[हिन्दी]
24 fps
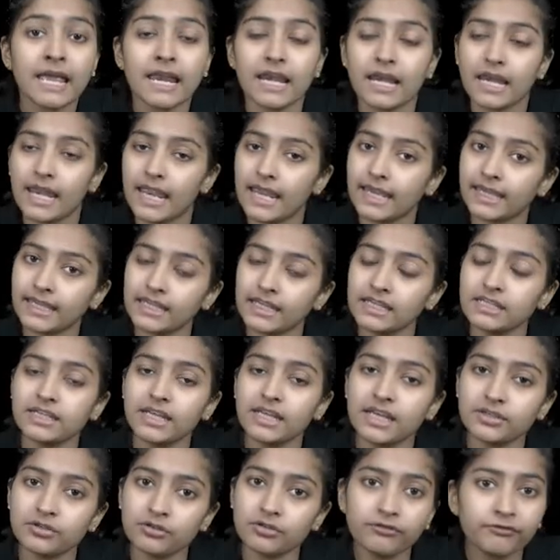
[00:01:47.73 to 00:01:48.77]
लेकिन
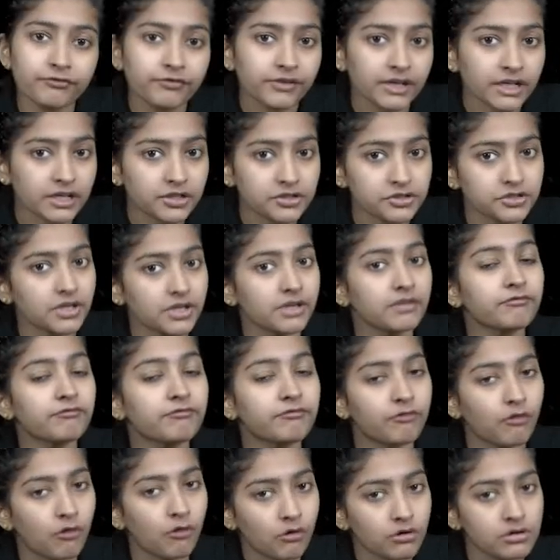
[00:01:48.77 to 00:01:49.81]
ये जो फ्रिक्शन
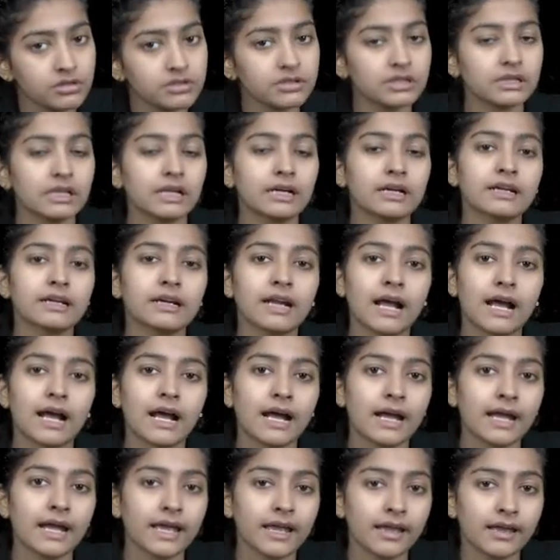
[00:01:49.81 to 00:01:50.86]
फोर्स लग
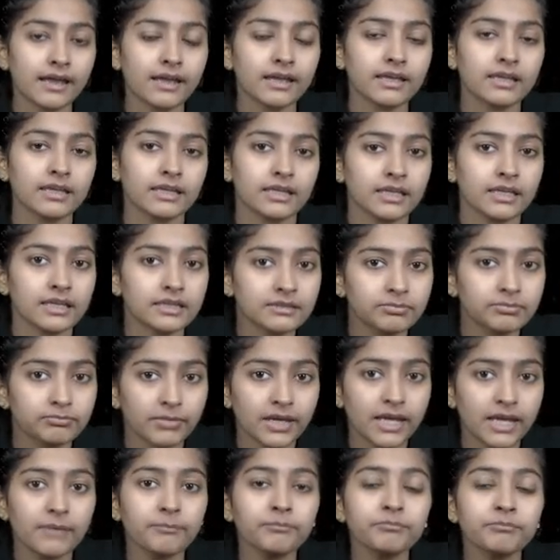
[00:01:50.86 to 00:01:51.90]
रहा है इसमें